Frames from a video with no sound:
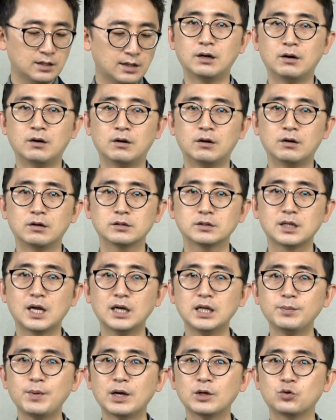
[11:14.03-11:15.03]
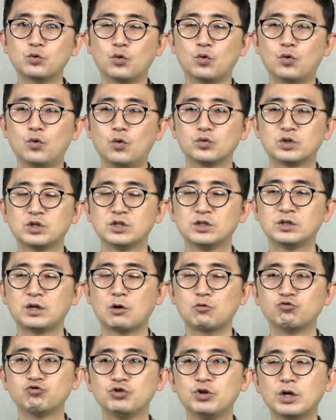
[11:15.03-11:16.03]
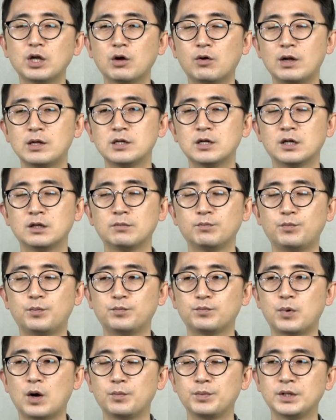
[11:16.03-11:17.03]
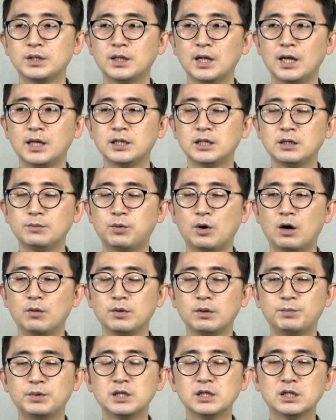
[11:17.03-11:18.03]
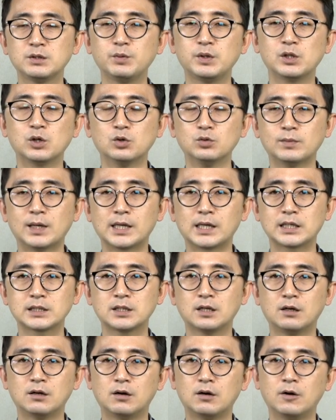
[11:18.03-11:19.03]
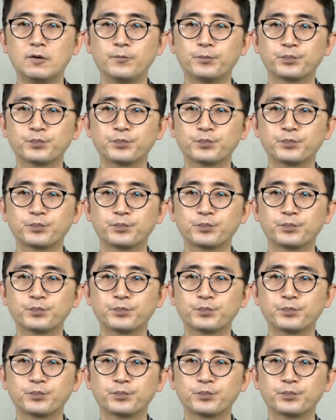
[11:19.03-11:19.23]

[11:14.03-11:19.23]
어, 사립학교들의 운영에 관련 법인데 이 법이 빈틈이 너무 많아서